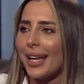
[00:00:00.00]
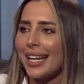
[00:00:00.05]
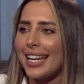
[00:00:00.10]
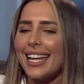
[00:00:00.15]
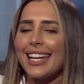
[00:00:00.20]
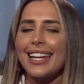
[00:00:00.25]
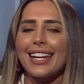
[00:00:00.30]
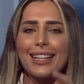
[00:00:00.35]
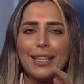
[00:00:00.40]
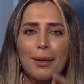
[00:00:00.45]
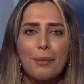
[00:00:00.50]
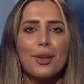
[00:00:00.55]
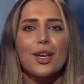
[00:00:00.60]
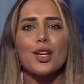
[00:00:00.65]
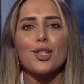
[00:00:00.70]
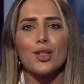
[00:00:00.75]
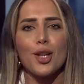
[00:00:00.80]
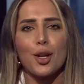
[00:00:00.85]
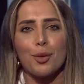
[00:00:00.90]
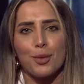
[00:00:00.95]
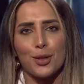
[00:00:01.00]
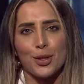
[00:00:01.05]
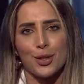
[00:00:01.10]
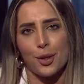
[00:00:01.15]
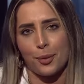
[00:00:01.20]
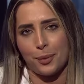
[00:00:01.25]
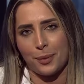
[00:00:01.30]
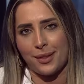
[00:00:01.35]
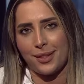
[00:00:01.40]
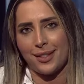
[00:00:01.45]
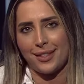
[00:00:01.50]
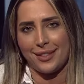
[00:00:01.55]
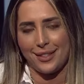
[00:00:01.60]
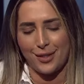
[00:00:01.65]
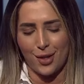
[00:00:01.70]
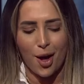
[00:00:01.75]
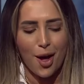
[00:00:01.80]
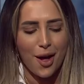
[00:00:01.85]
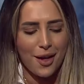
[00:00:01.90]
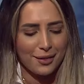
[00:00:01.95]
عليها ان ده بيحصل بالظبط
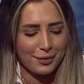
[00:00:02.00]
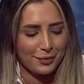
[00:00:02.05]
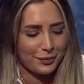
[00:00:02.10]
صح